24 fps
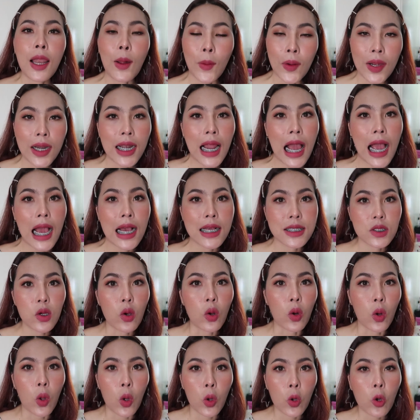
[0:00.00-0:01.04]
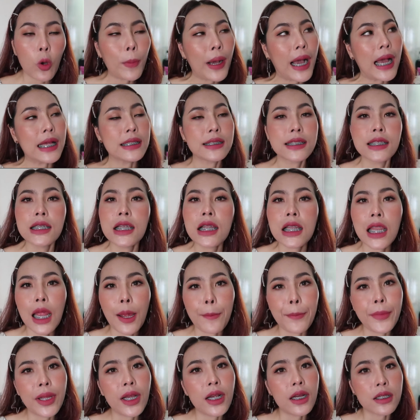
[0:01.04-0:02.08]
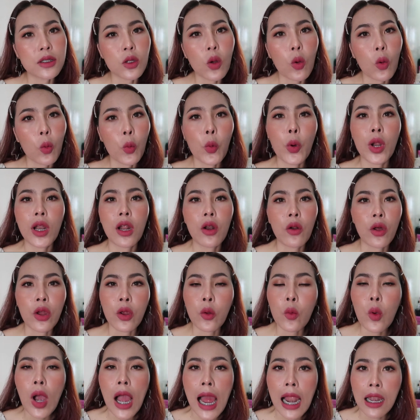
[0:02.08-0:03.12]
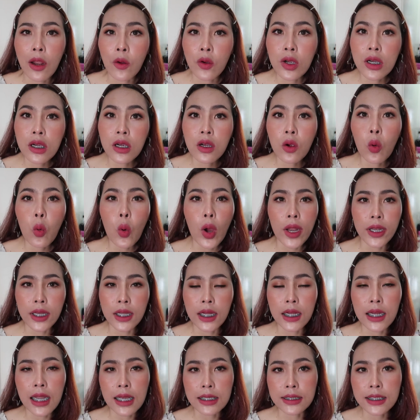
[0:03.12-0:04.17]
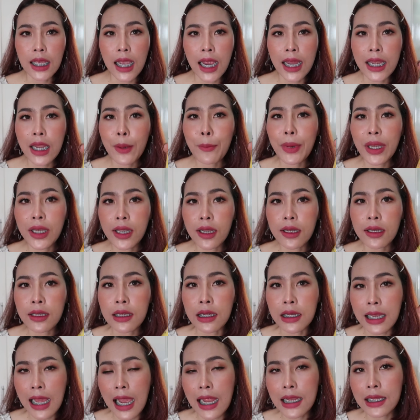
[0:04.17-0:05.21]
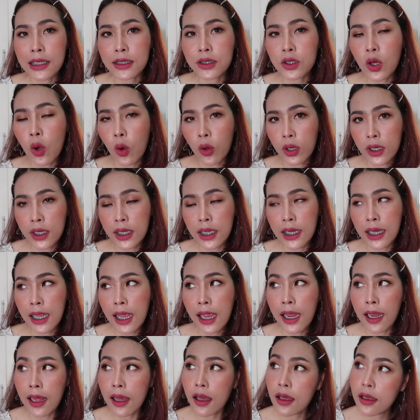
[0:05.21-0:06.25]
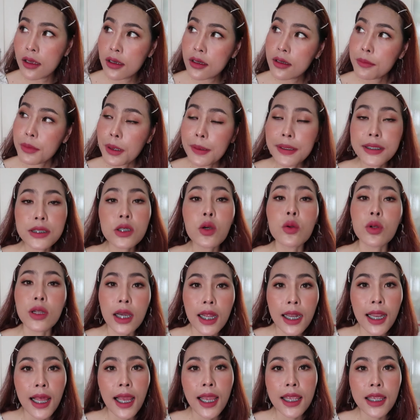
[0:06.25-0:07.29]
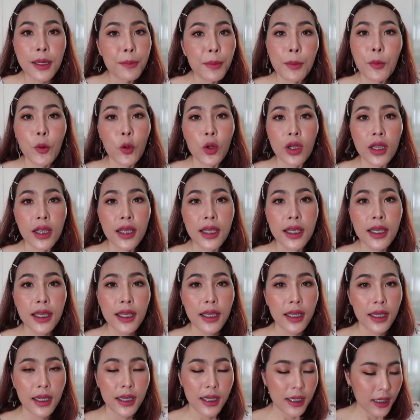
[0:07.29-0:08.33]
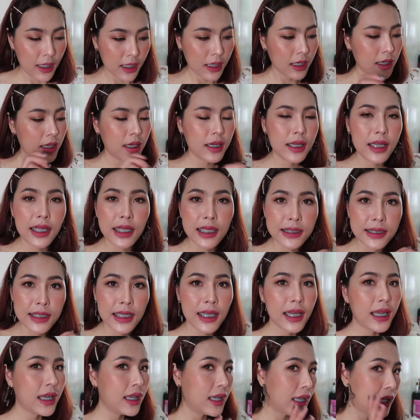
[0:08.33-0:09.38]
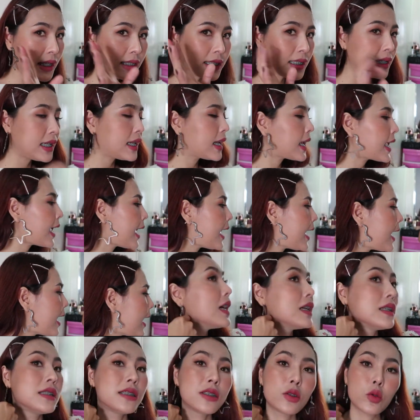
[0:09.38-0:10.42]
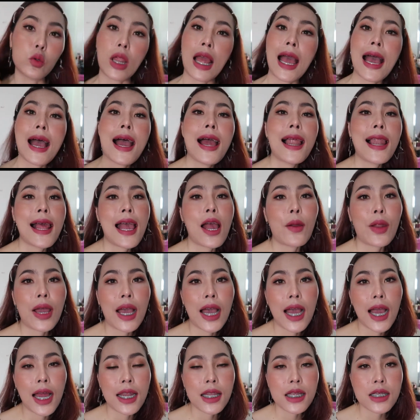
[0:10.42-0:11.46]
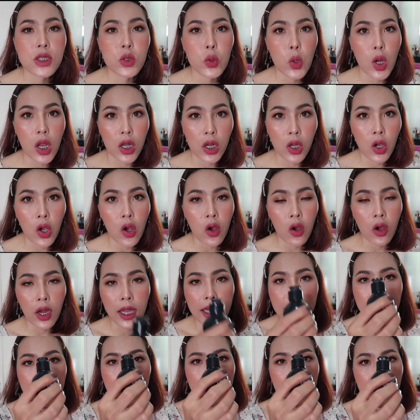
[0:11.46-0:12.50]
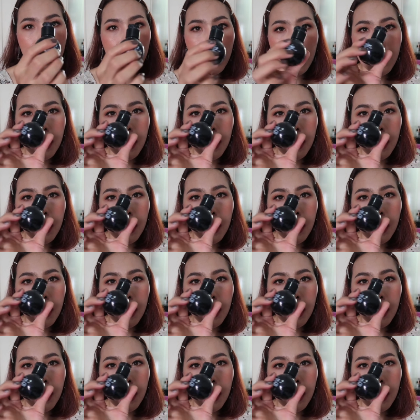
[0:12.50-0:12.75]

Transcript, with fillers: แล้วคือราคา200กว่าบาทซื้อ1แถม1ตกคนละ100กว่าแล้วคือขวดหนึ่งเนี่ยใช้ได้เป็นเดือนๆนะอันนี้2 เดือนแล้ว ประมาณ2 เดือนแล้วยังไม่หมดเลยคือดีจริงแกสุดท้ายแล้วนะคะในส่วนของอันนี้